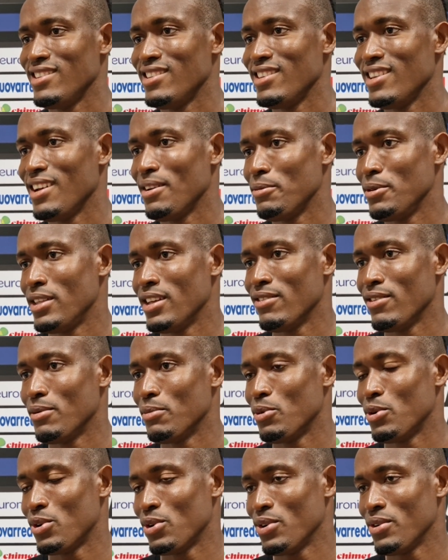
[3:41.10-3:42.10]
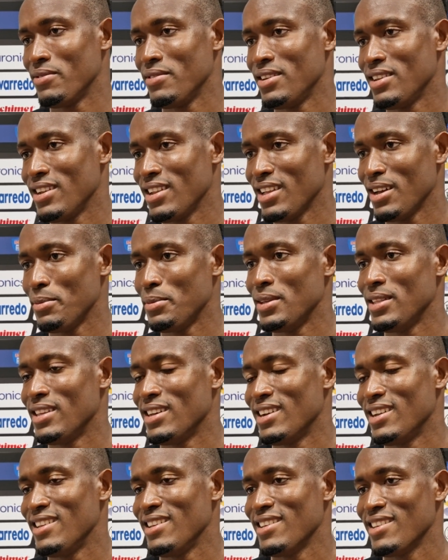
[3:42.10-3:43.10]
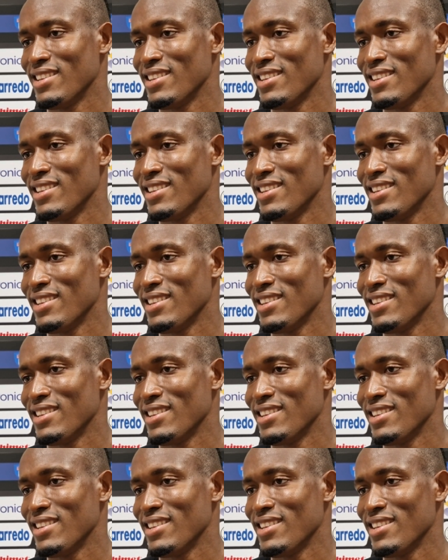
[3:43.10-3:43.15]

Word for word: sì, sì, abitavo a Monrovia nel capitale.